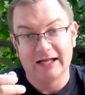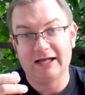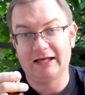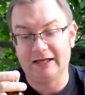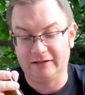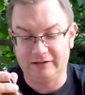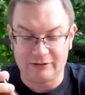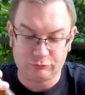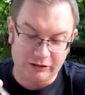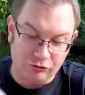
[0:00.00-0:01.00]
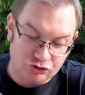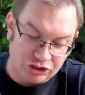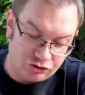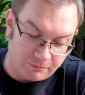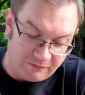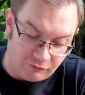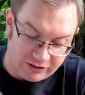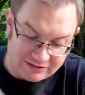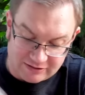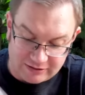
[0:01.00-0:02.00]
e, na którego cześć to piwo
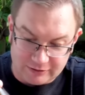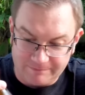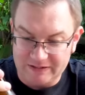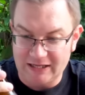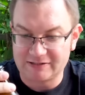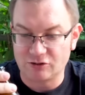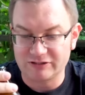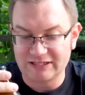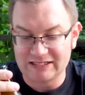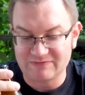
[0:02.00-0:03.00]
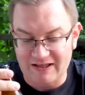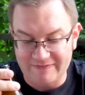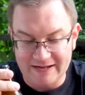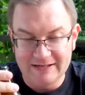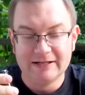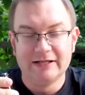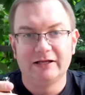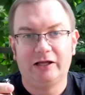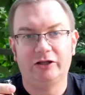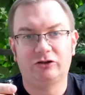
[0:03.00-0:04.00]
jest, e, jak sądzę, nazwane,
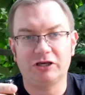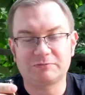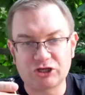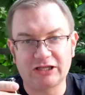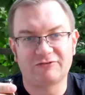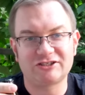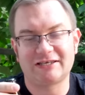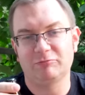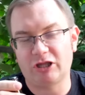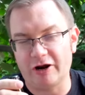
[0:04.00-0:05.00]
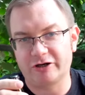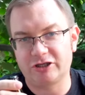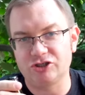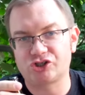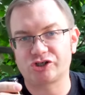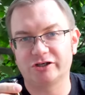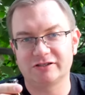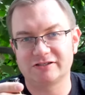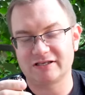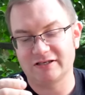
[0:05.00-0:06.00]
e, to jest przede wszystkim Turkish
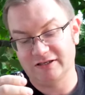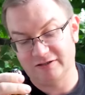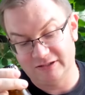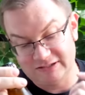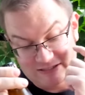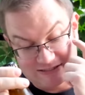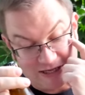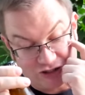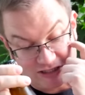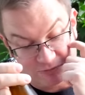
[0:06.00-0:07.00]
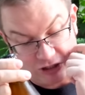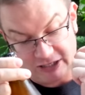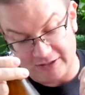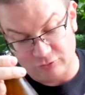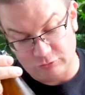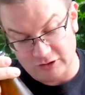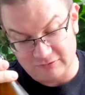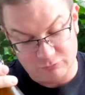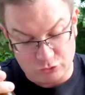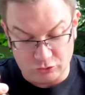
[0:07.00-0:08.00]
z, ze snatcha, z przekrętu. To
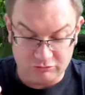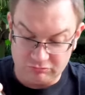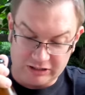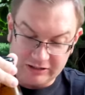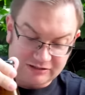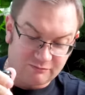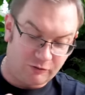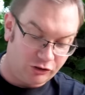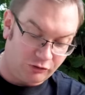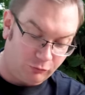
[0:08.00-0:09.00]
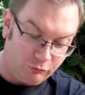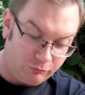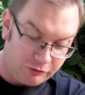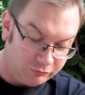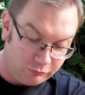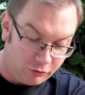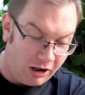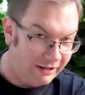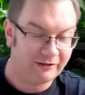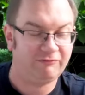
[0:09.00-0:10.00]
jest mój, jeden z moich
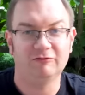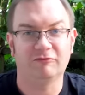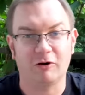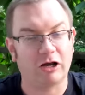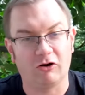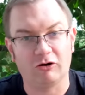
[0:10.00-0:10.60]
ukochanych filmów. Mogę